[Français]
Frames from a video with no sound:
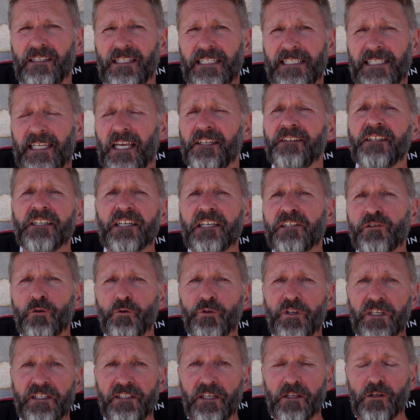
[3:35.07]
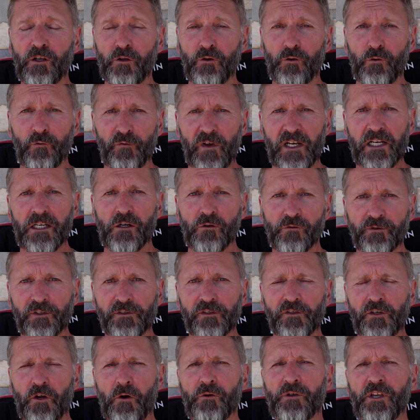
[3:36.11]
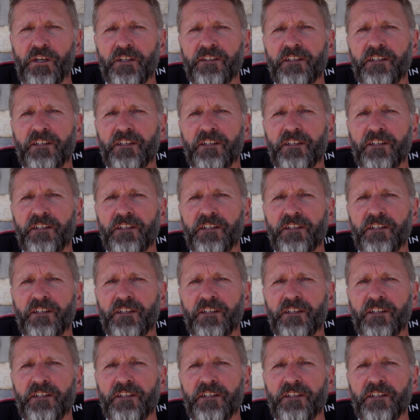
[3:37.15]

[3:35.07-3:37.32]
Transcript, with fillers: Ce qui en est résulté, c'est qu'il y a une nouvelle constitution qui